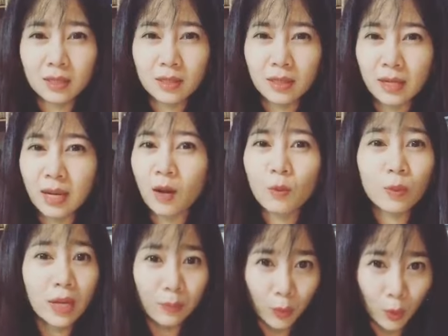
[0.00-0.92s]
nghĩ đã không
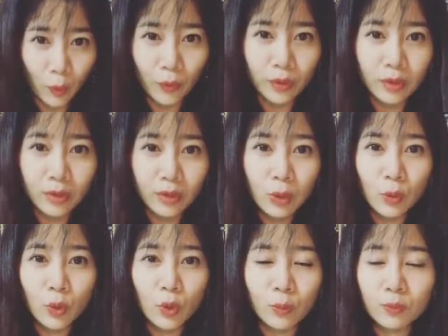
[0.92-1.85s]
kịp rồi nhưng mà
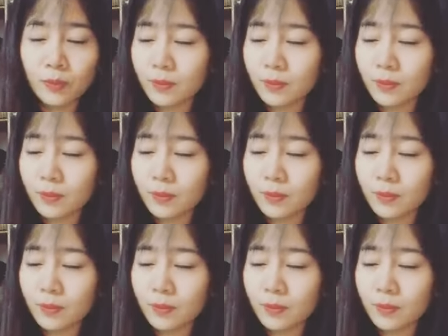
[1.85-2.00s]
cuối cùng